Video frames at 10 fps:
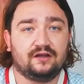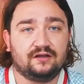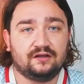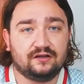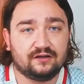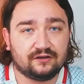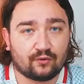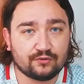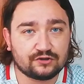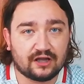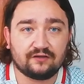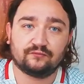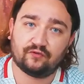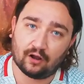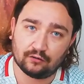E, o
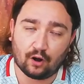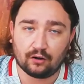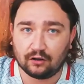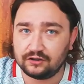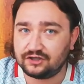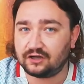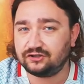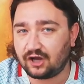yüzden Falcao kalacak.